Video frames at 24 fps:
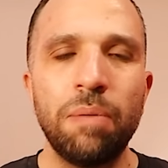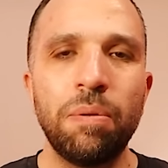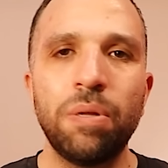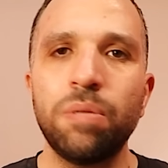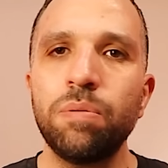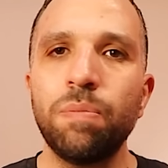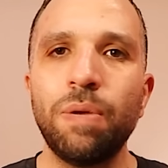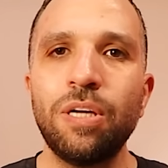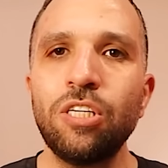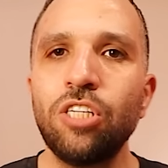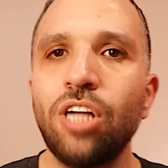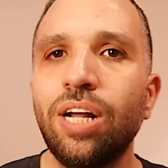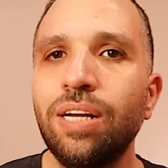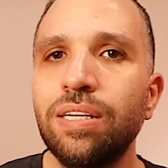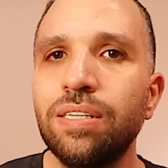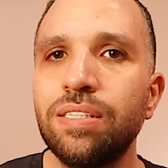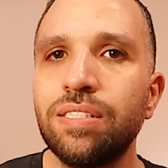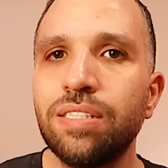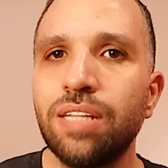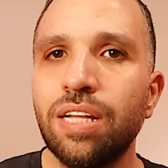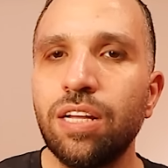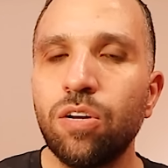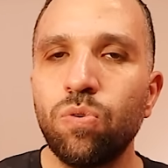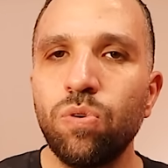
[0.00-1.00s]
ما بتبقاش
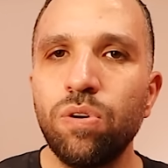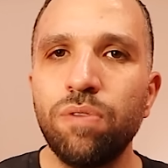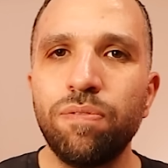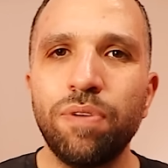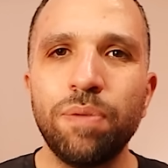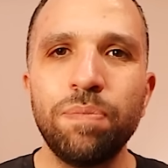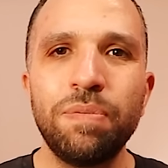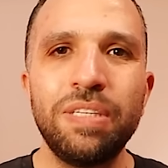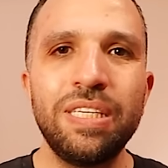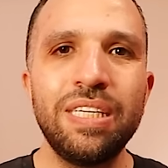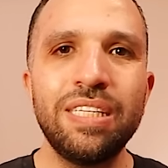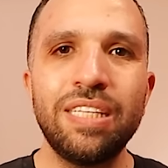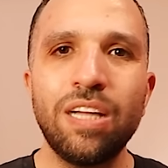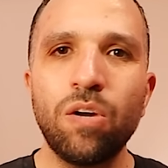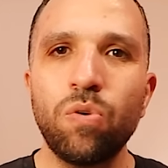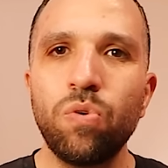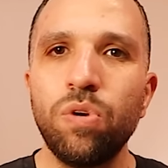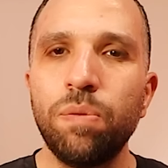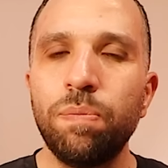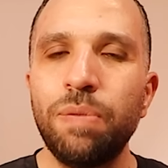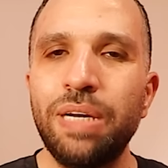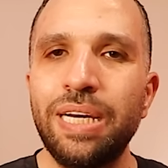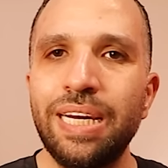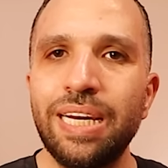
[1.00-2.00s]
عايز تاكل فبتيجي
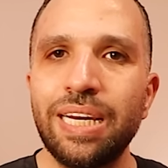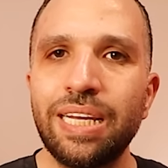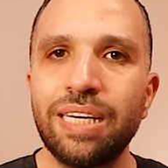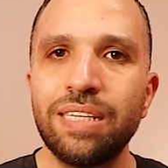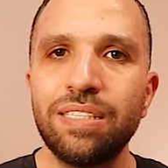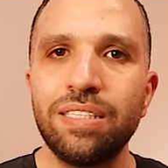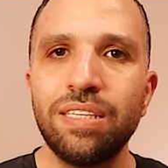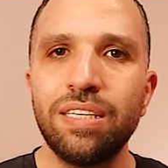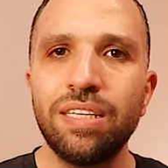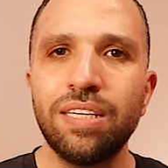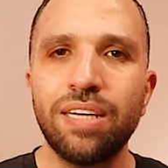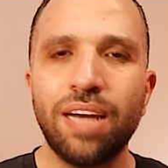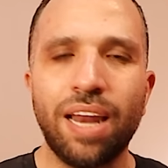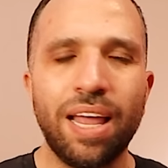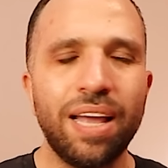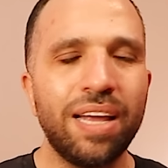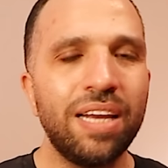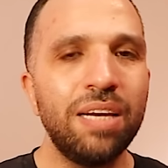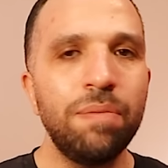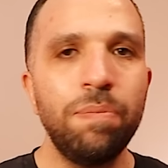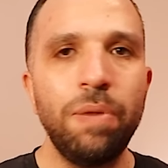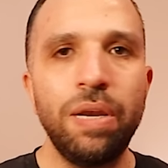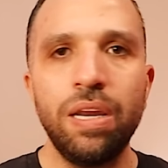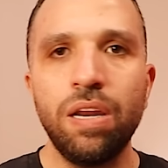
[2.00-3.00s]
تاكل بالليل كتير
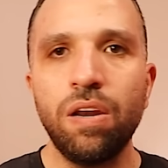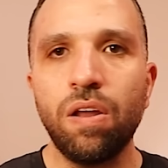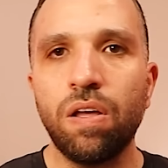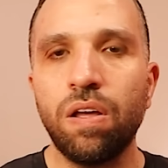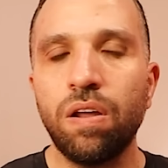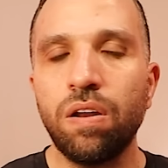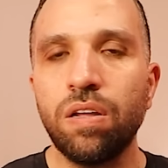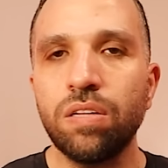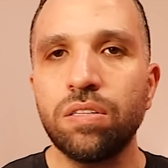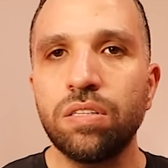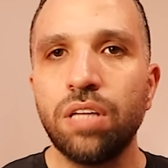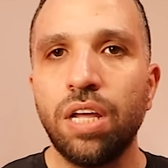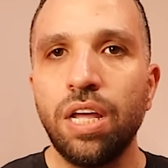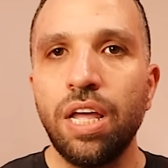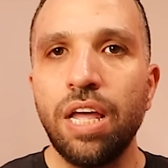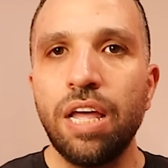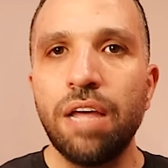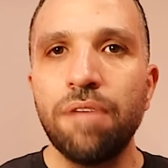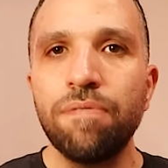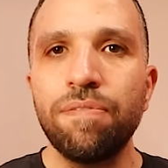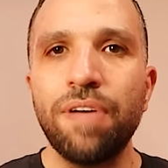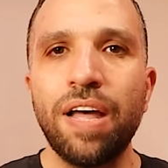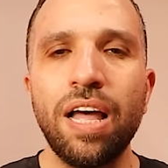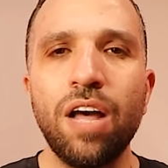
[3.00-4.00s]
اكل بالليل غلط
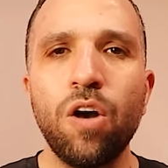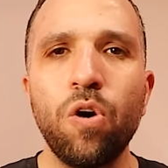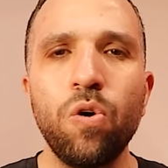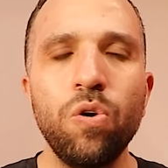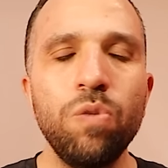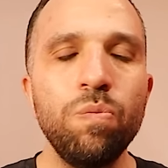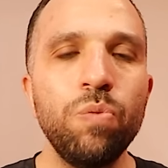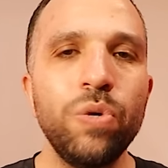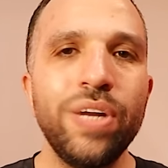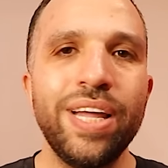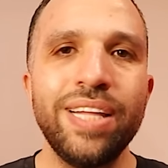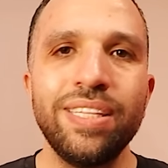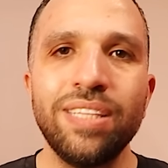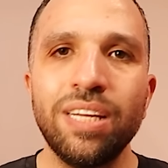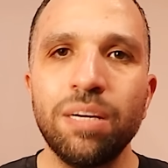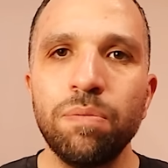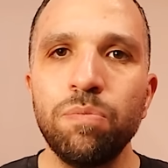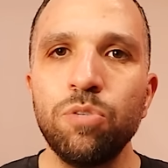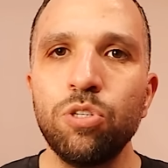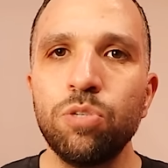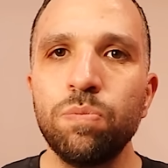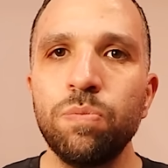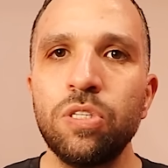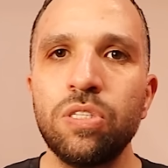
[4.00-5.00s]
فهرموناتك
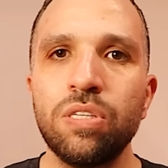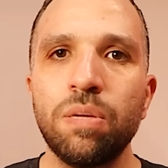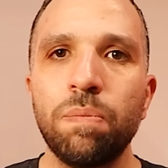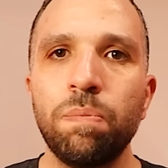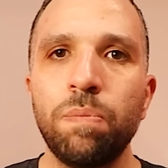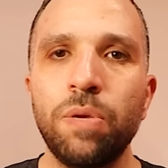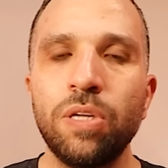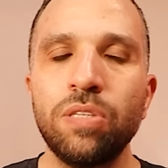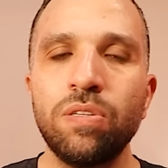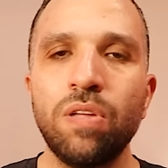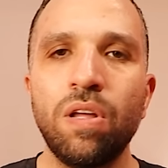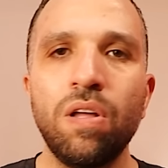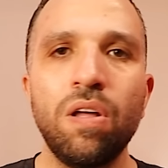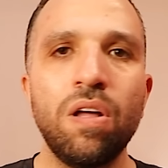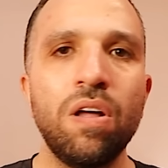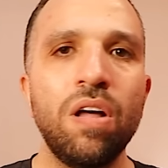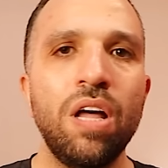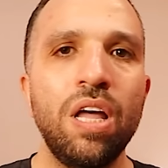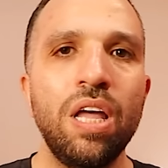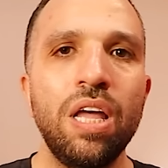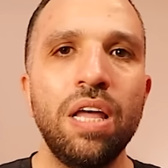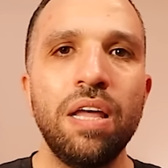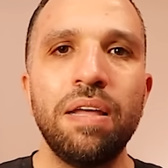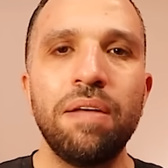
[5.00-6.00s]
مش
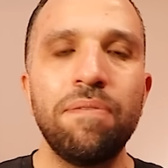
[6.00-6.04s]
متظبطه